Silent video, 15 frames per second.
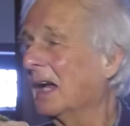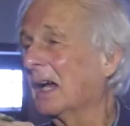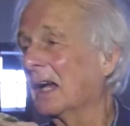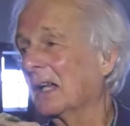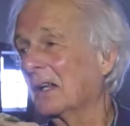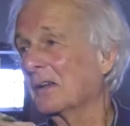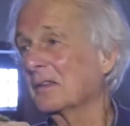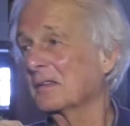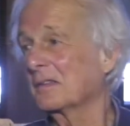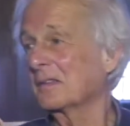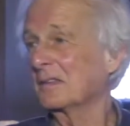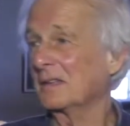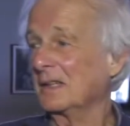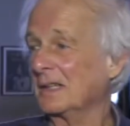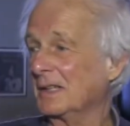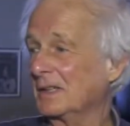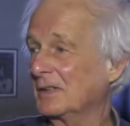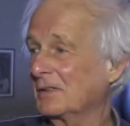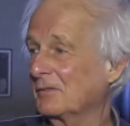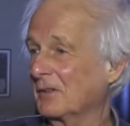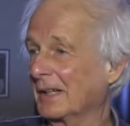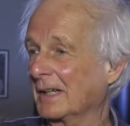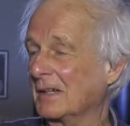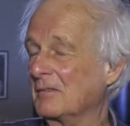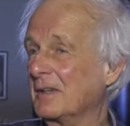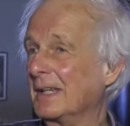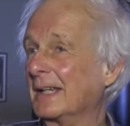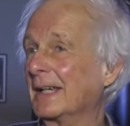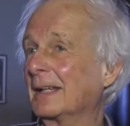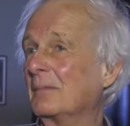Alors, je fais rêver
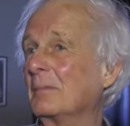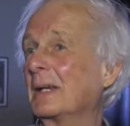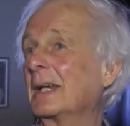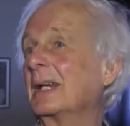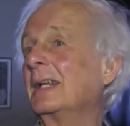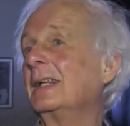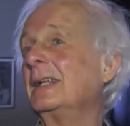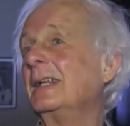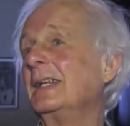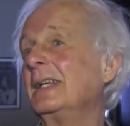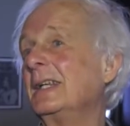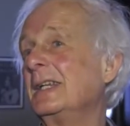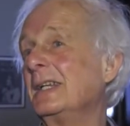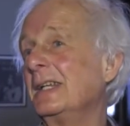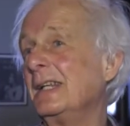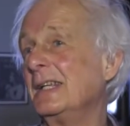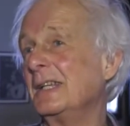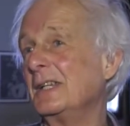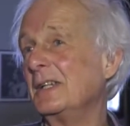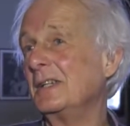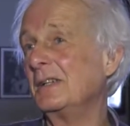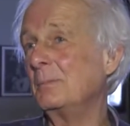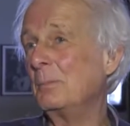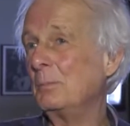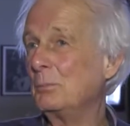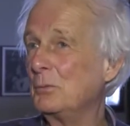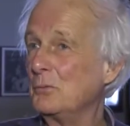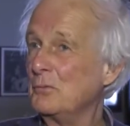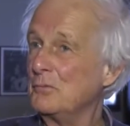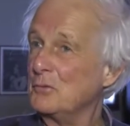également les,
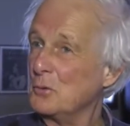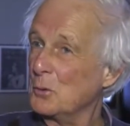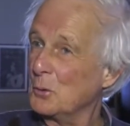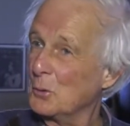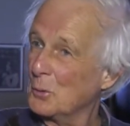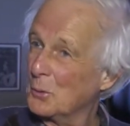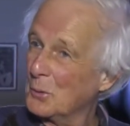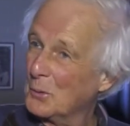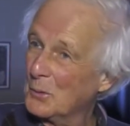plus vieux,